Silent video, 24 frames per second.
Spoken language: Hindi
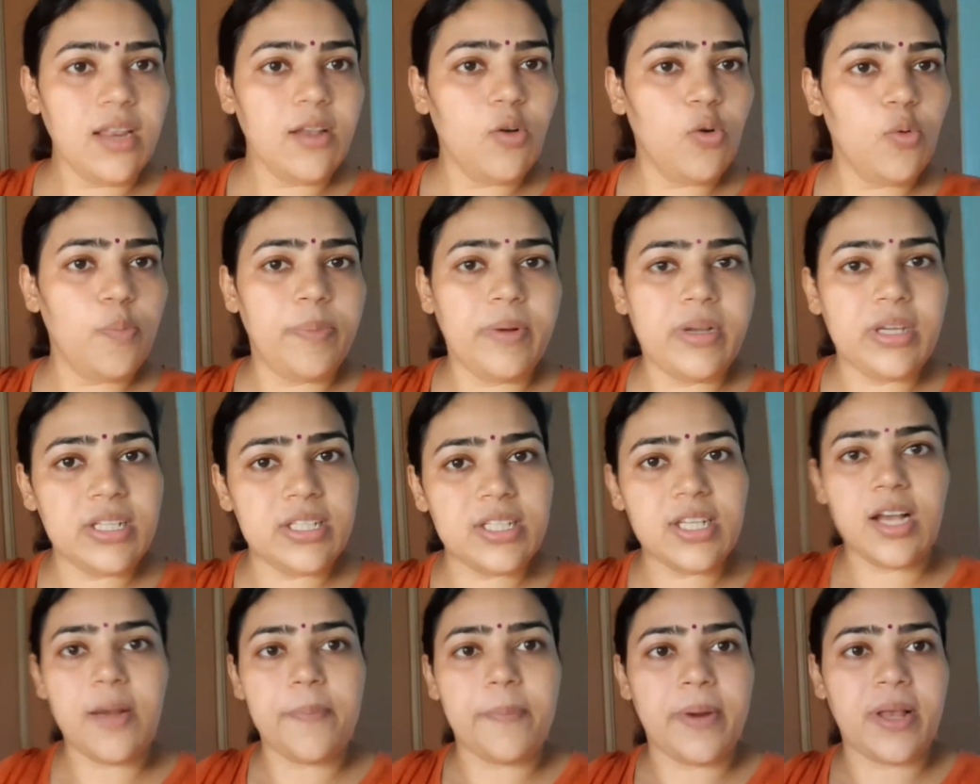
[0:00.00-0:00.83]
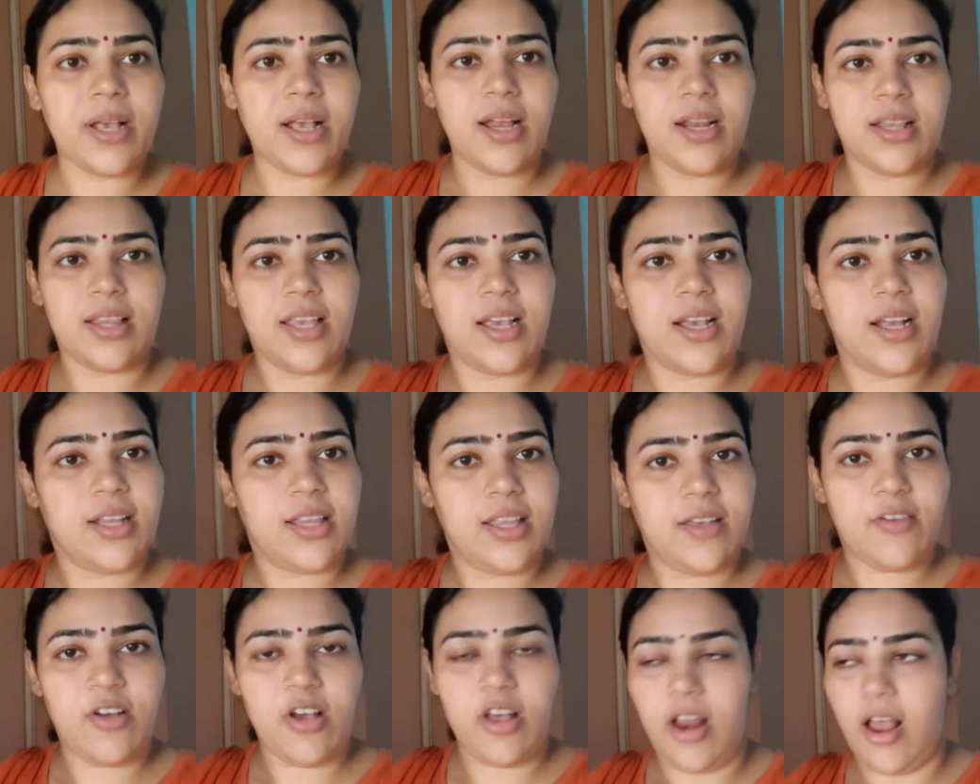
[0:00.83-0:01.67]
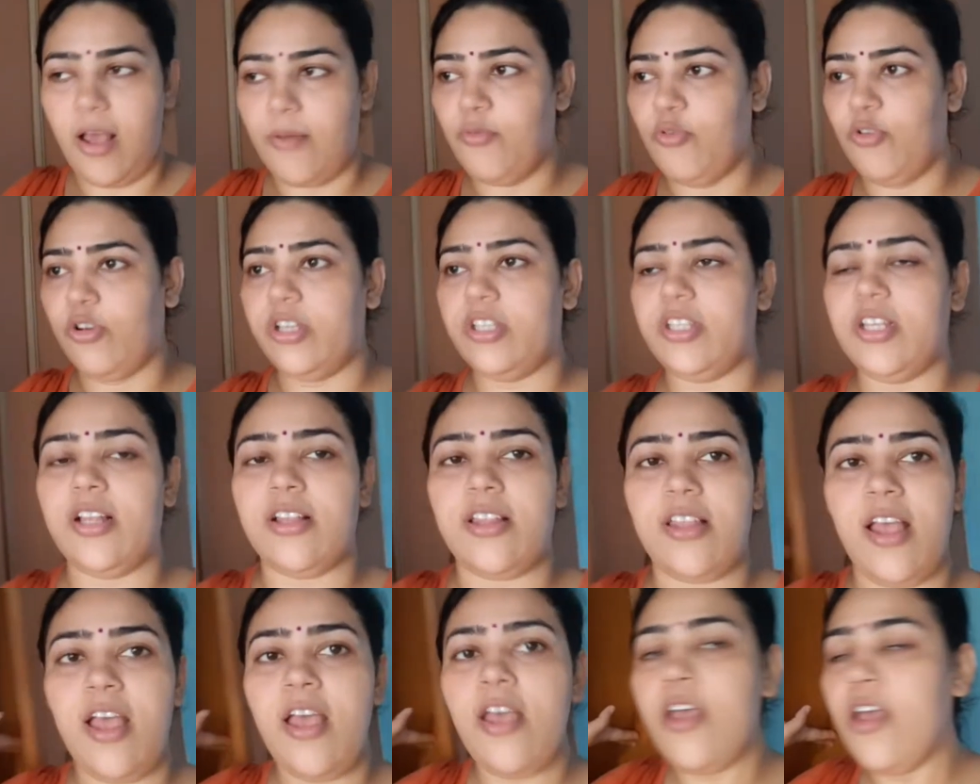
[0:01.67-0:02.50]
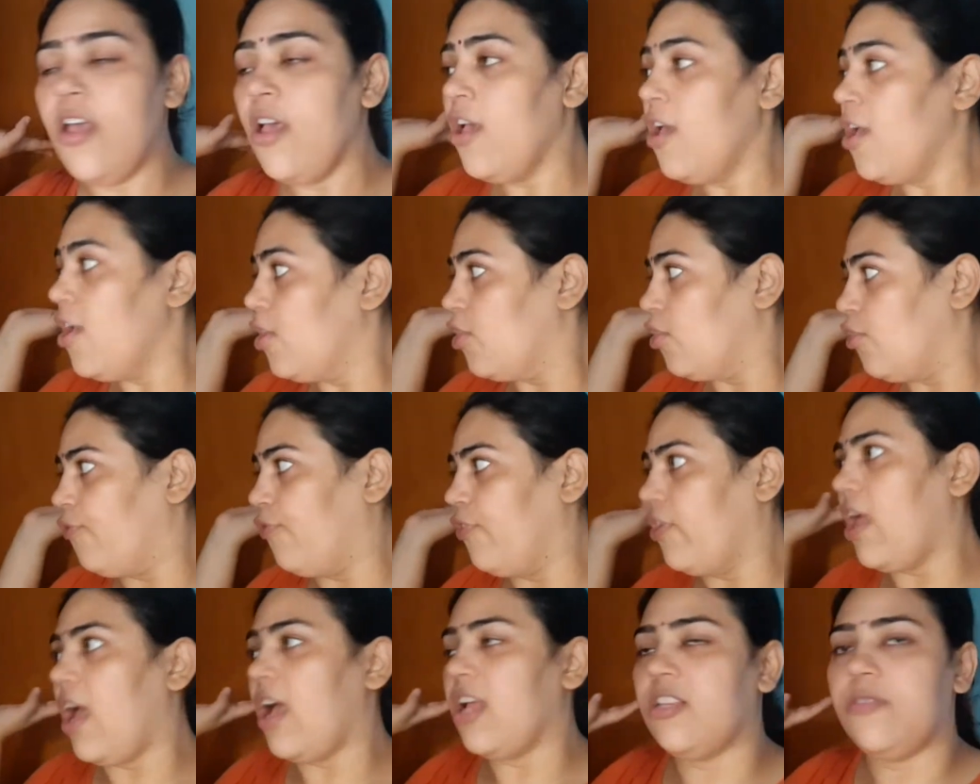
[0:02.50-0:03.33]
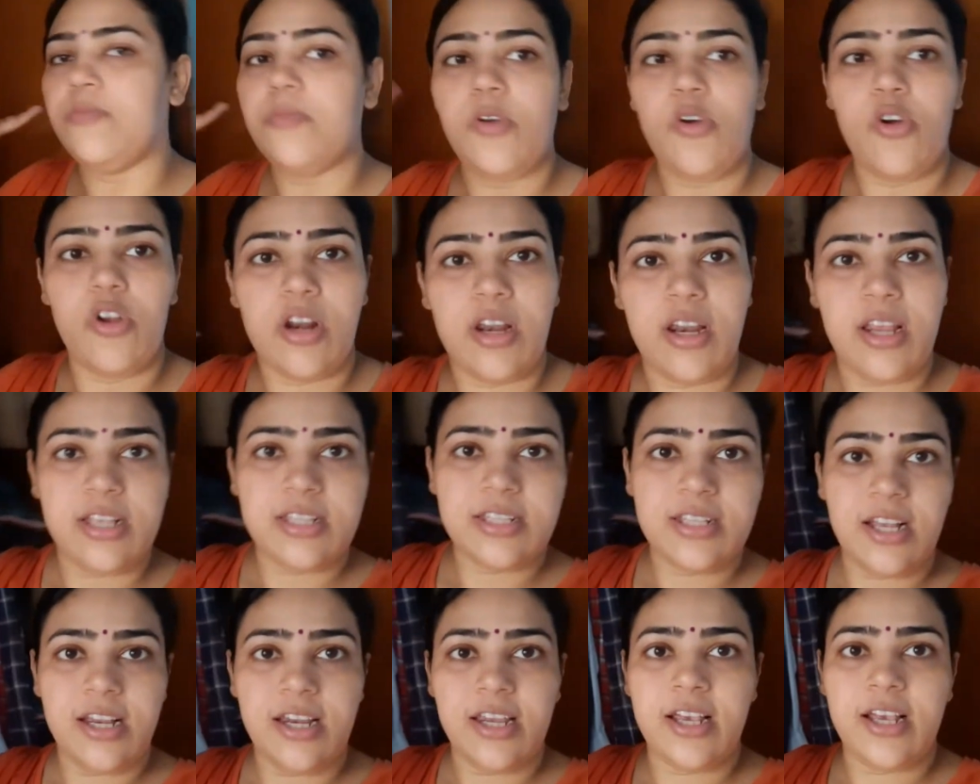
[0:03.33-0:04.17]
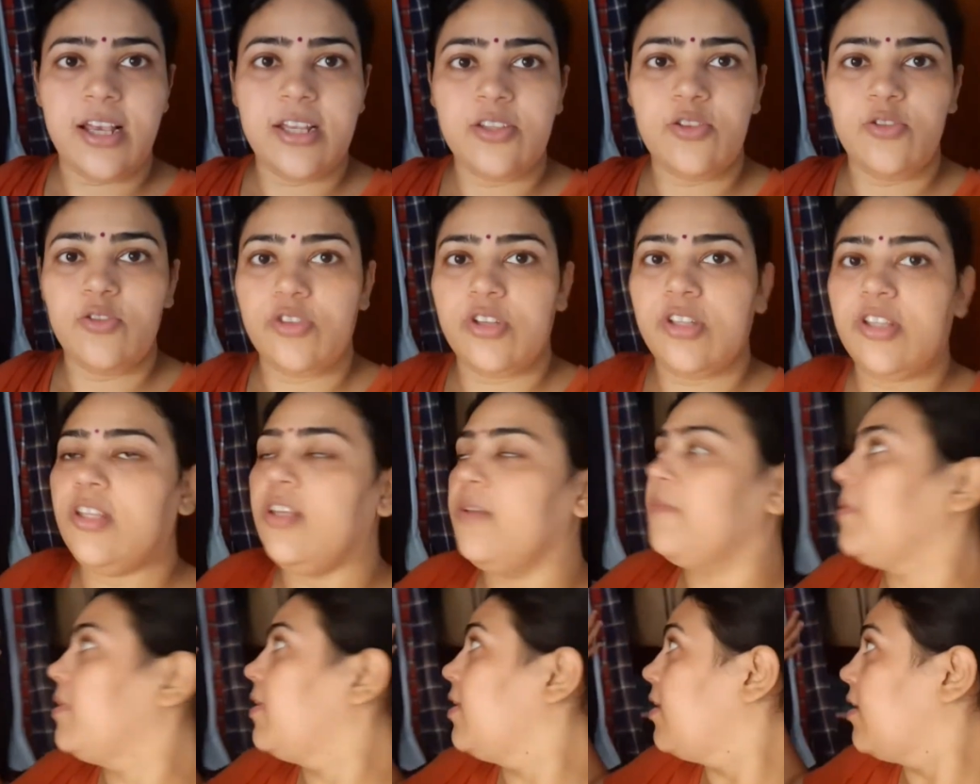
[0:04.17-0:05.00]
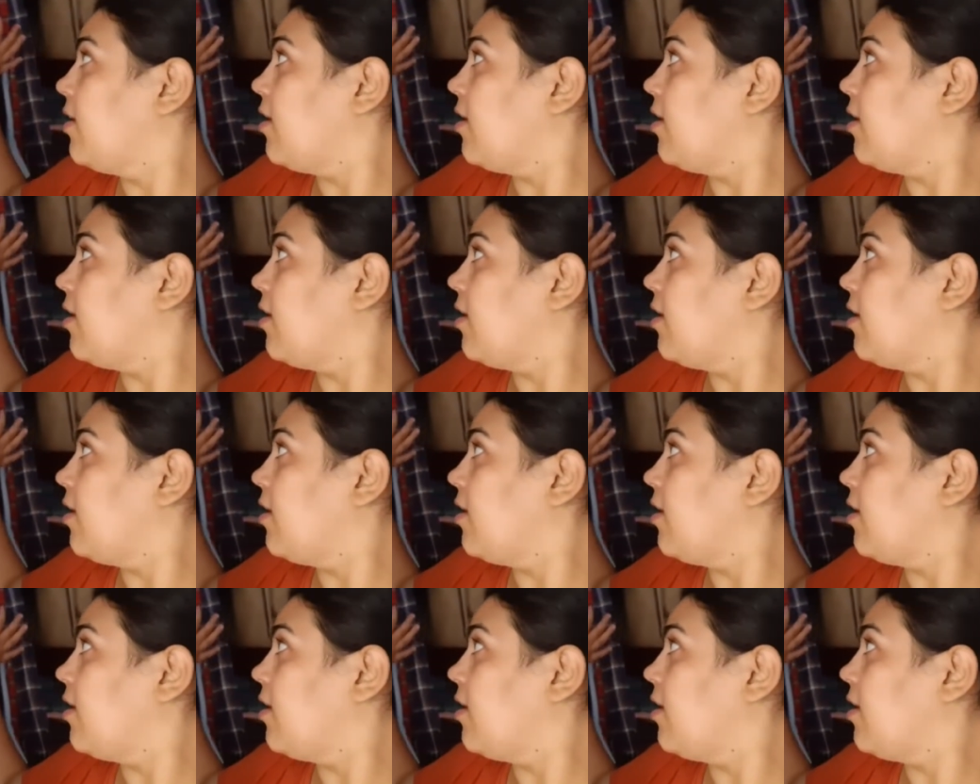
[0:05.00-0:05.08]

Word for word: ऊपर नीचे कपड़े करते करते ख़राब हो ही जाता है तो आज मैं ऑर्गेनाइज करने का सोची थी अभी